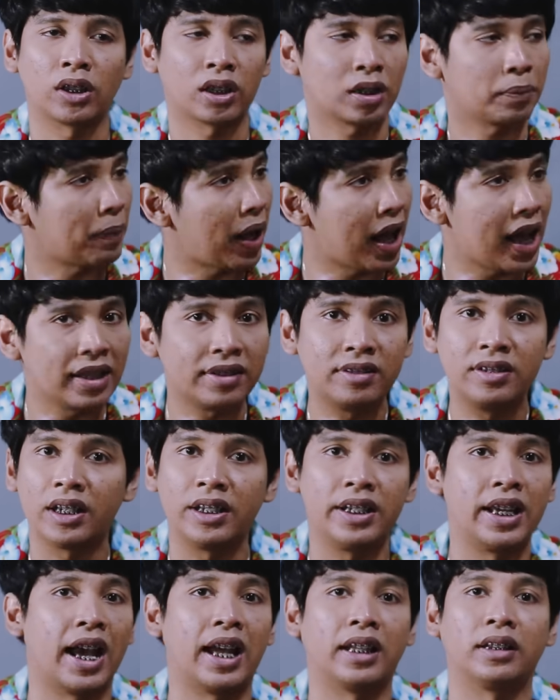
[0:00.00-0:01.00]
tetap aja
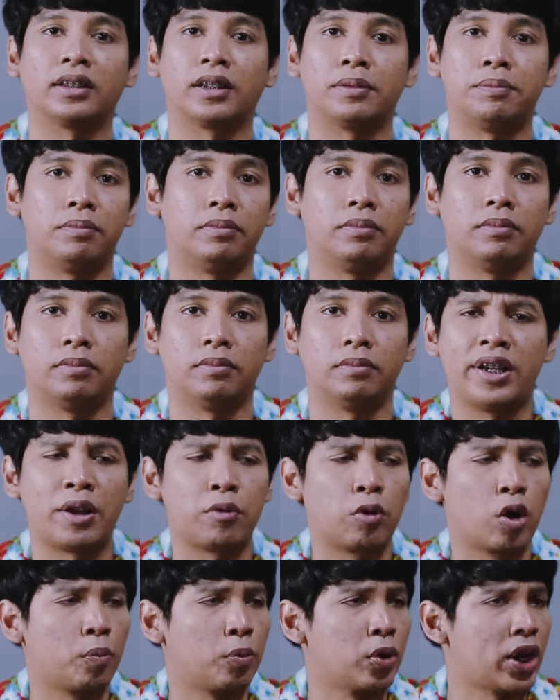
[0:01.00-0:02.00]
dihantem.
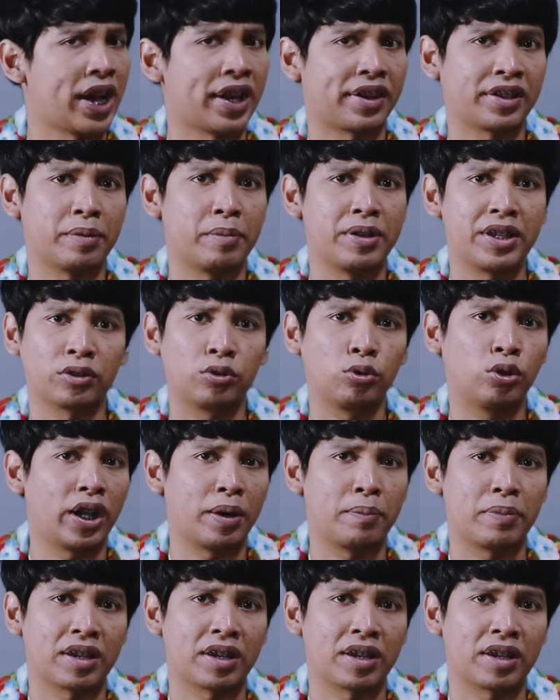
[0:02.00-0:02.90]
Dan walaupun akhirnya banyak juga yang